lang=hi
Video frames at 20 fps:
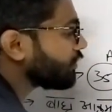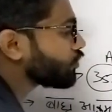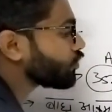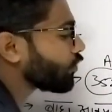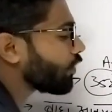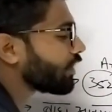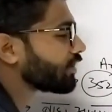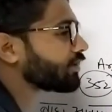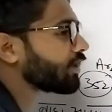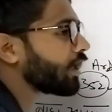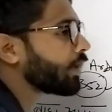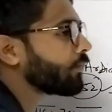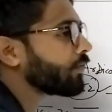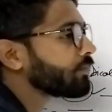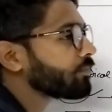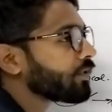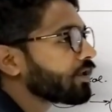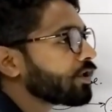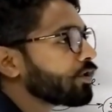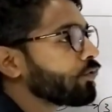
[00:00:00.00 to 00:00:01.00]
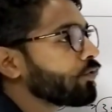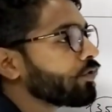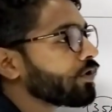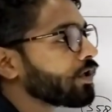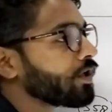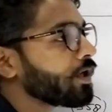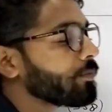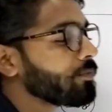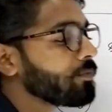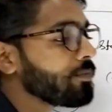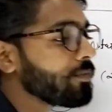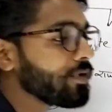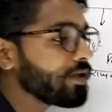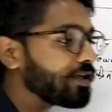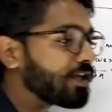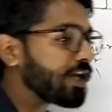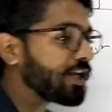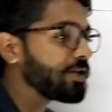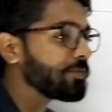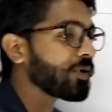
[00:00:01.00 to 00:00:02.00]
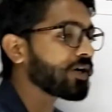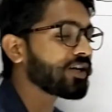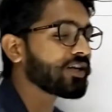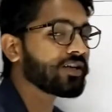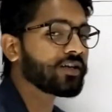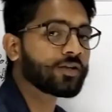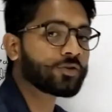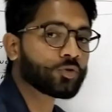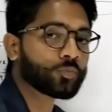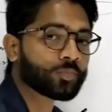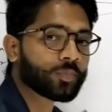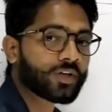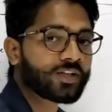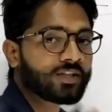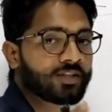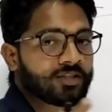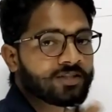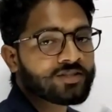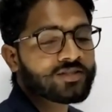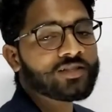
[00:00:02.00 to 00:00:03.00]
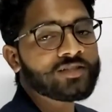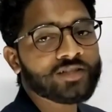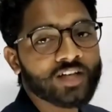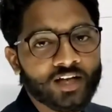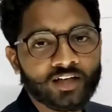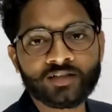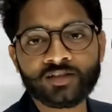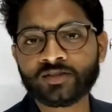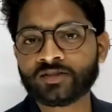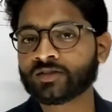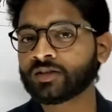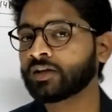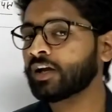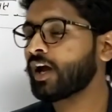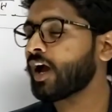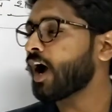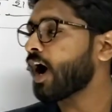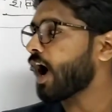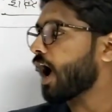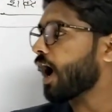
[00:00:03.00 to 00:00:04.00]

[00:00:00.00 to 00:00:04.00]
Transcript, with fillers: तीन पढ़े होंगे आप नहीं पढ़े हैं तो पढ़ लीजिए जान लीजिए